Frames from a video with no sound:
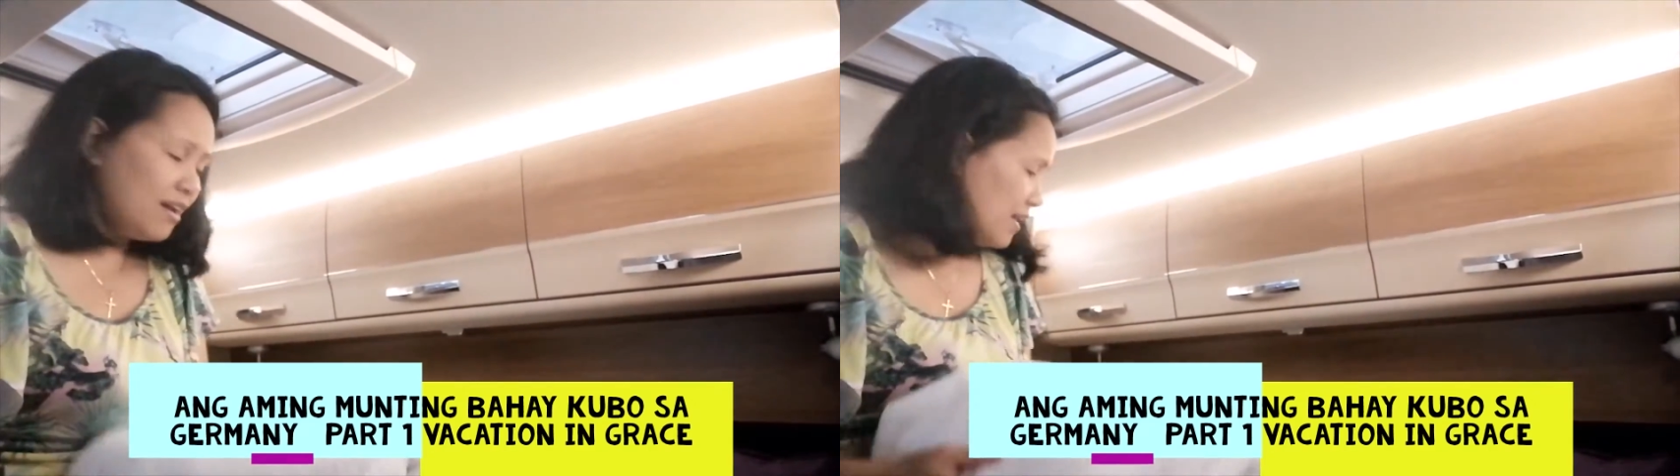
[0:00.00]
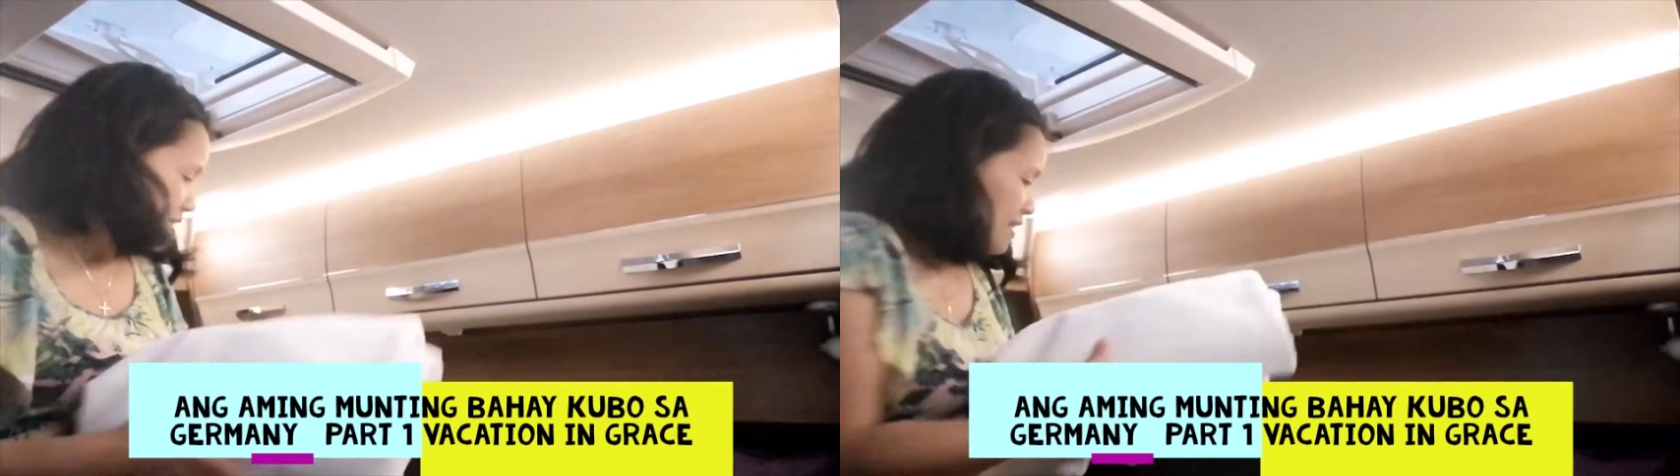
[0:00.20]

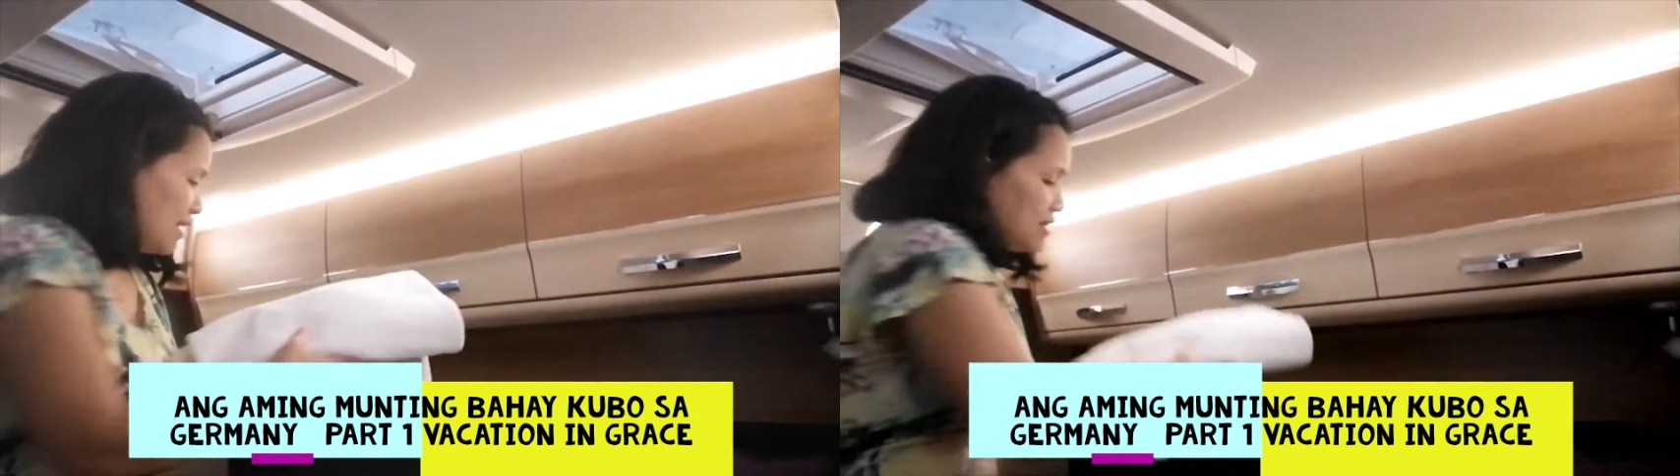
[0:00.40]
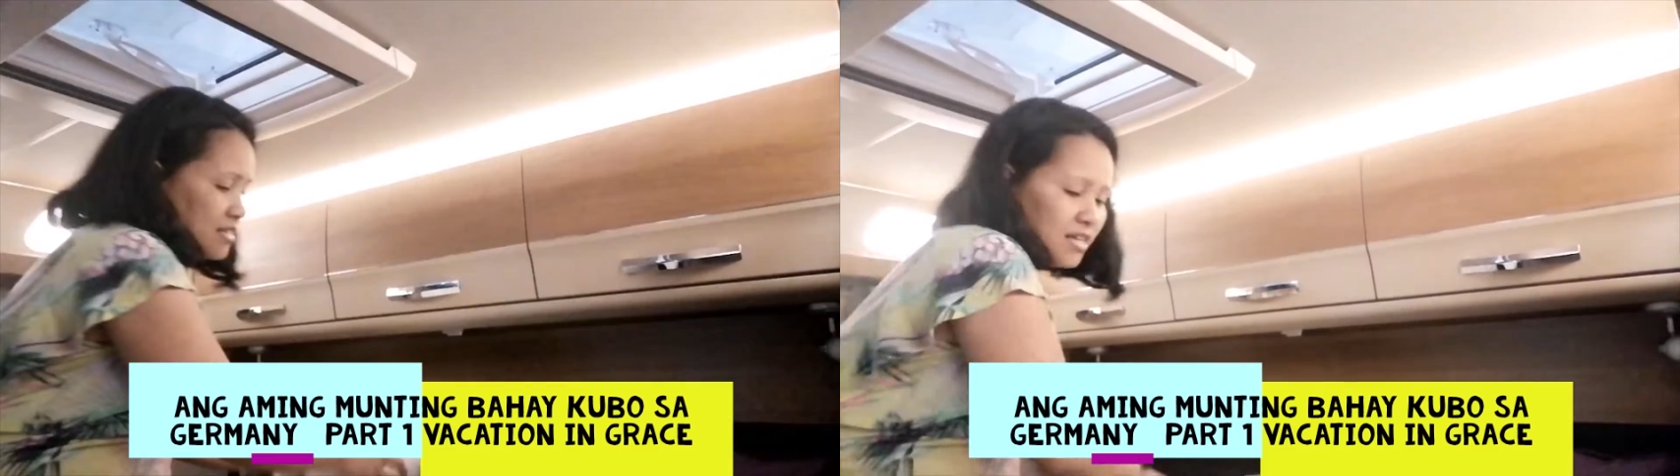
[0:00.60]
let's,
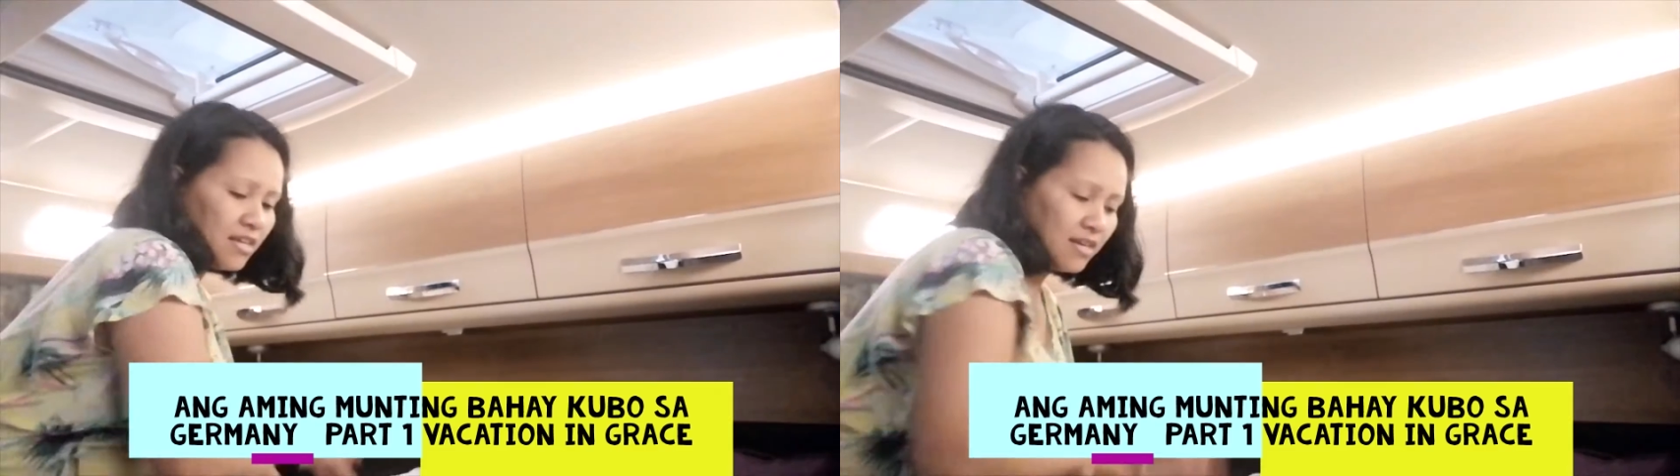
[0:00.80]
let's.